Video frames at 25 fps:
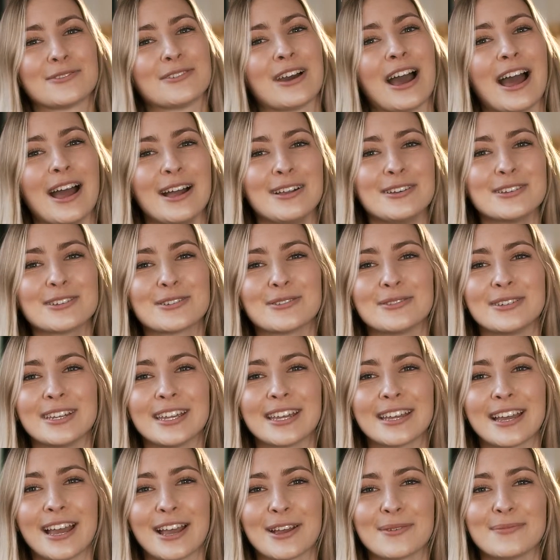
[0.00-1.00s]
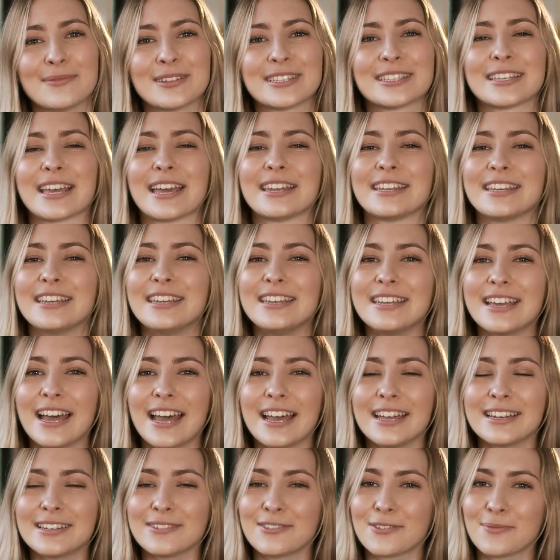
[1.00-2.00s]
dualen Studiengang mit seinen
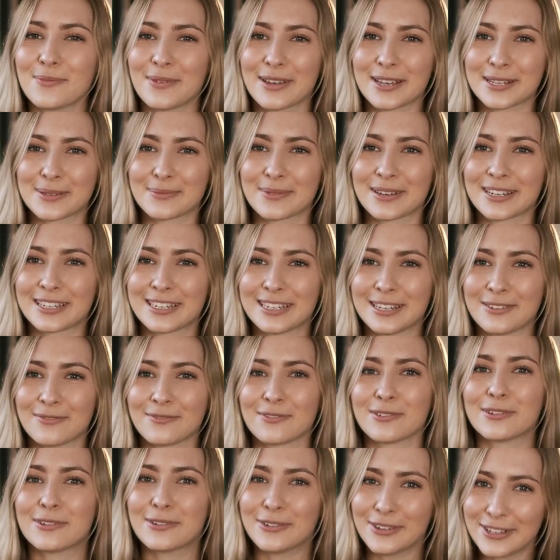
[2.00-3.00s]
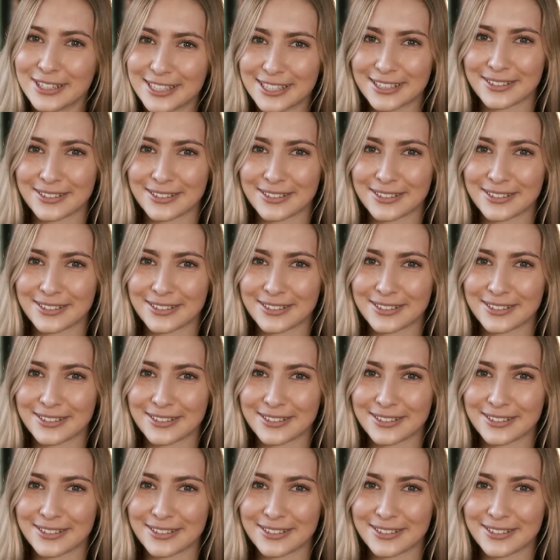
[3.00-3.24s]
Inhalten und Perspektiven kurz